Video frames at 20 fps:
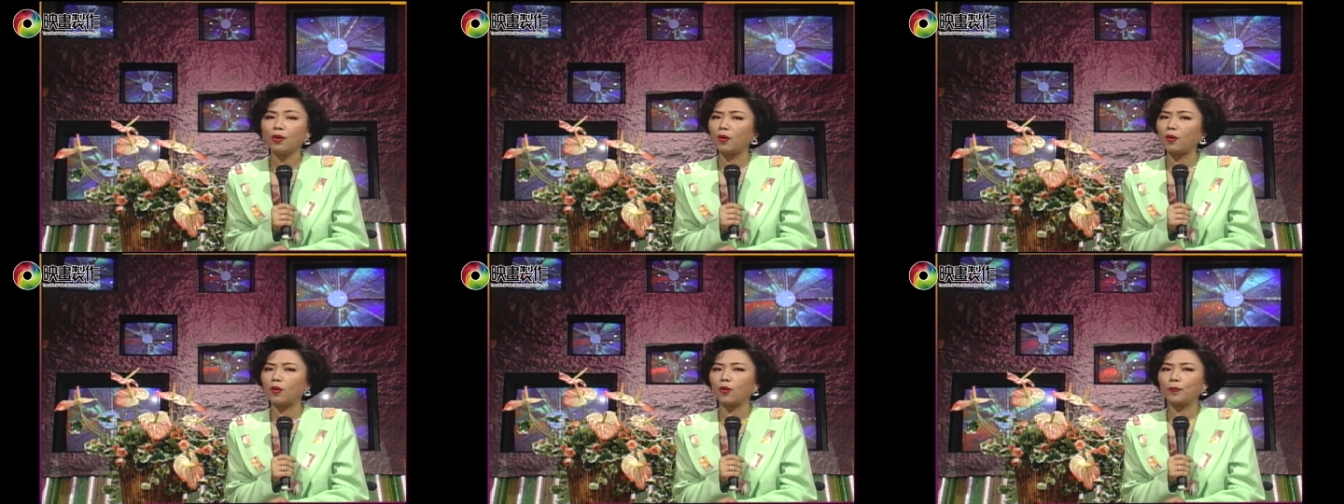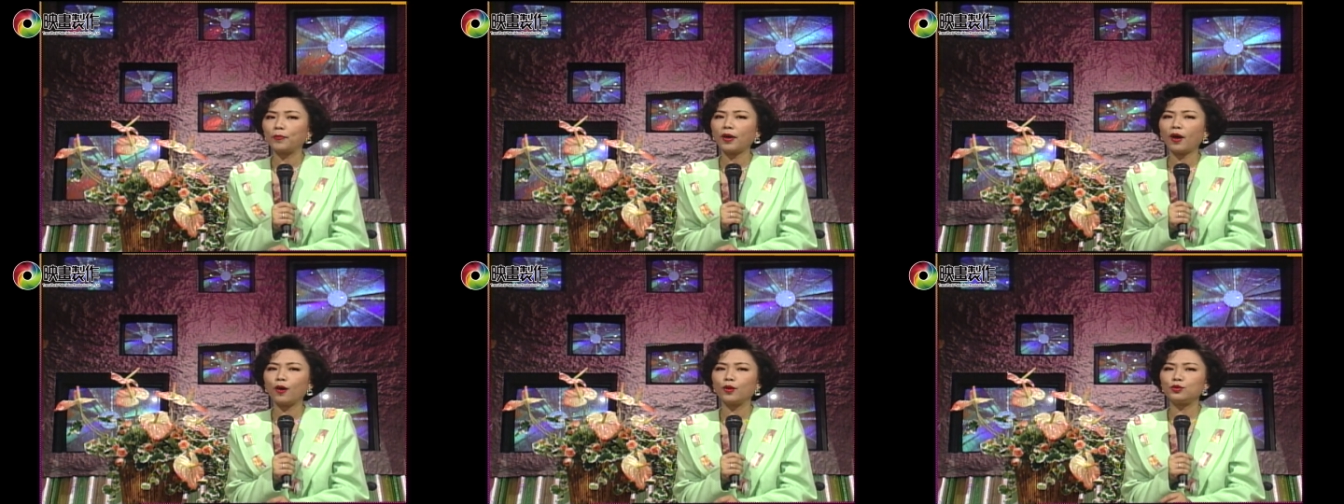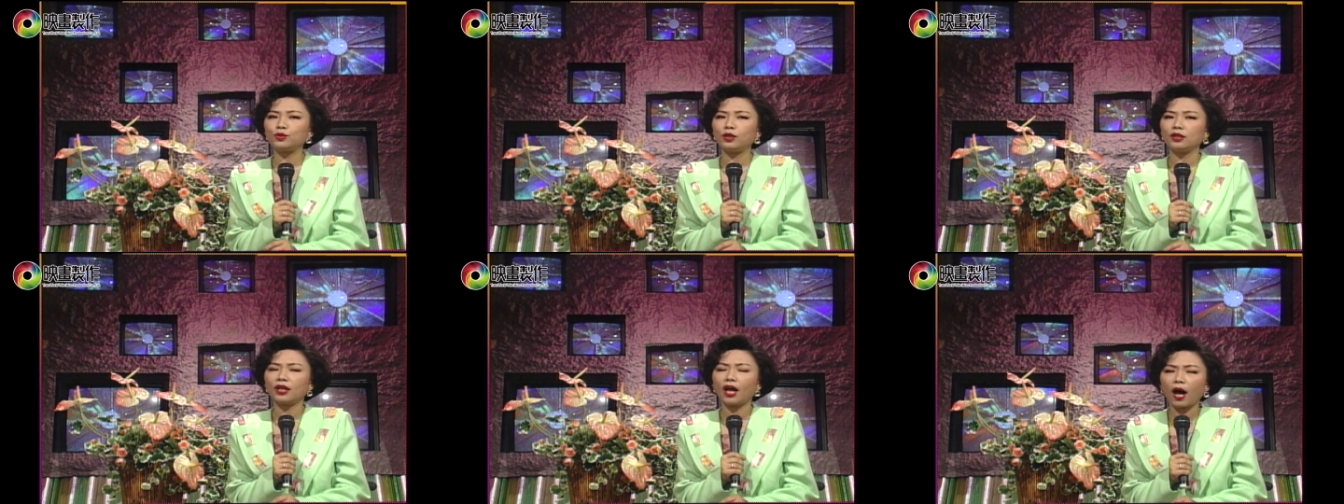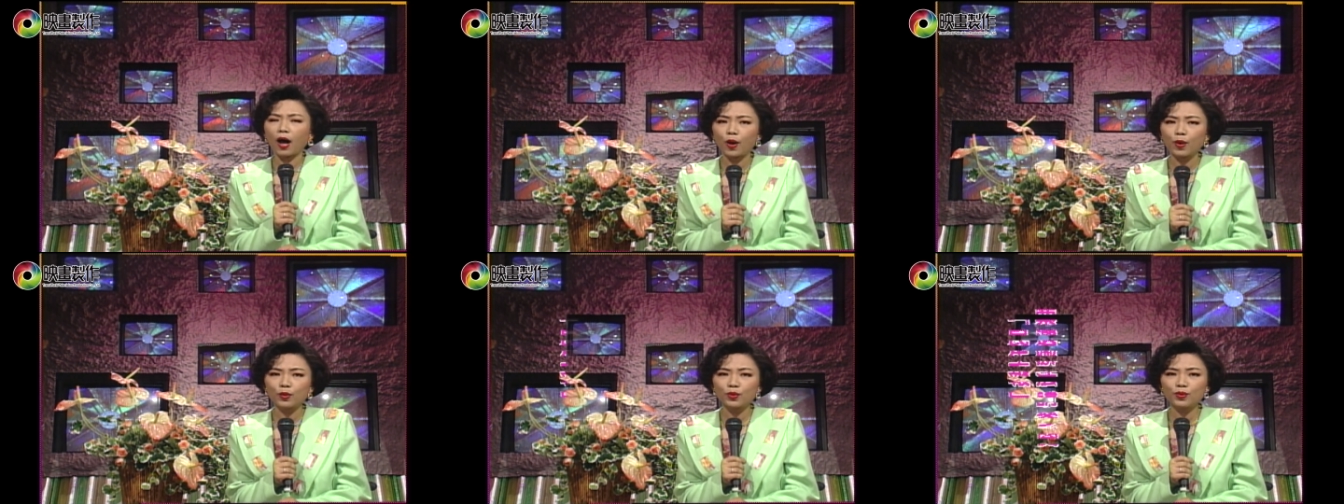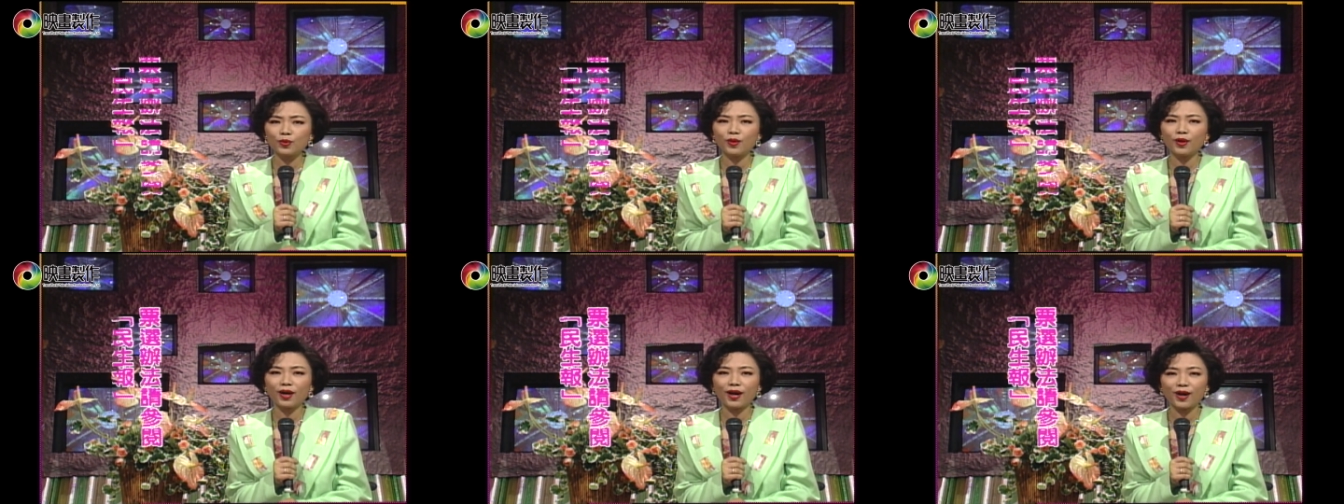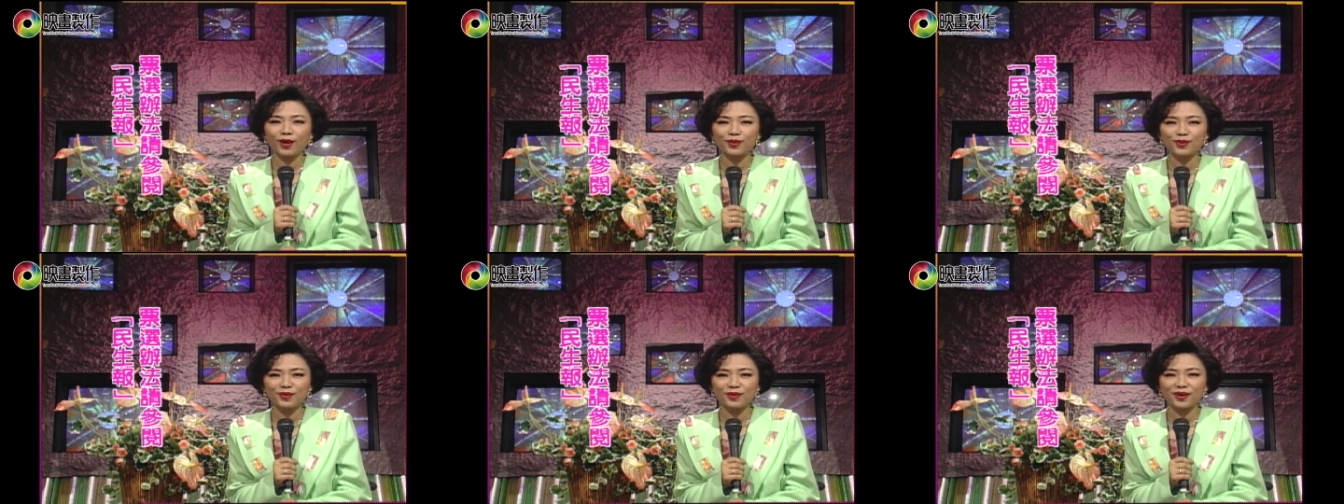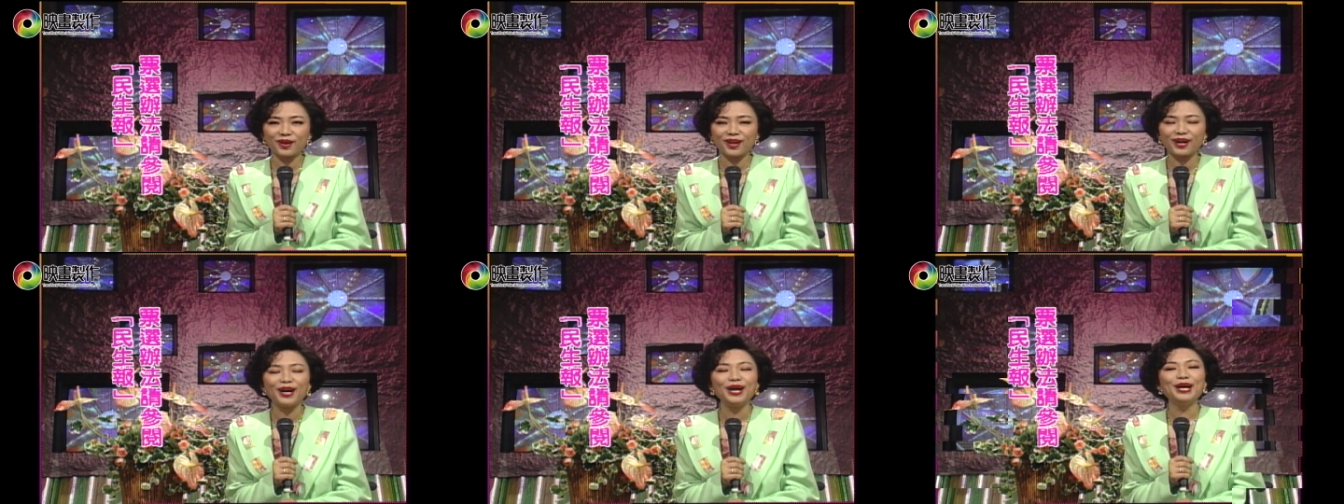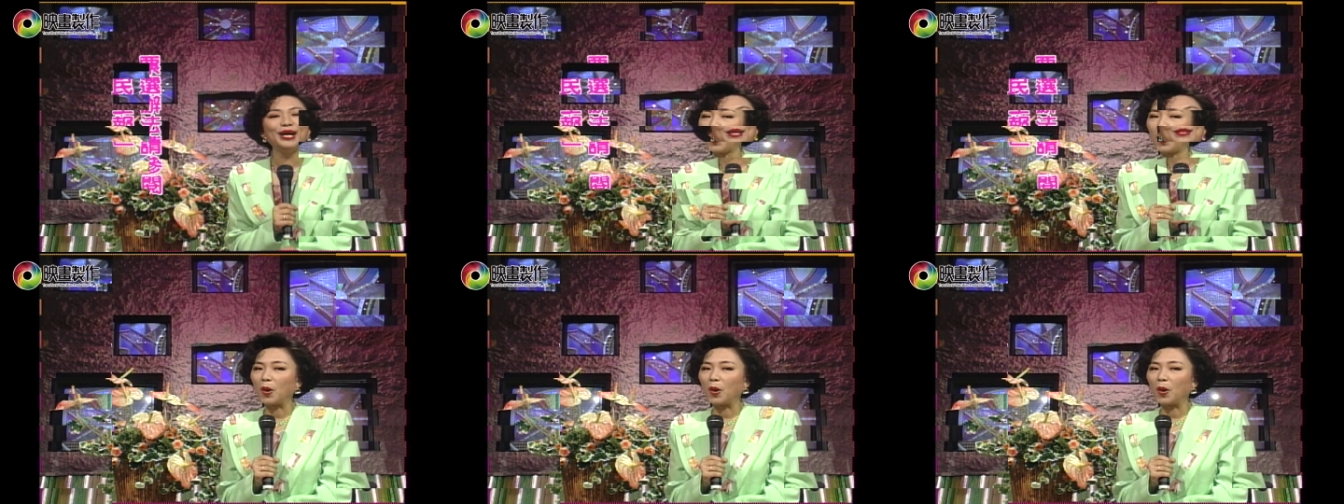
哦，票选好多好多，哦，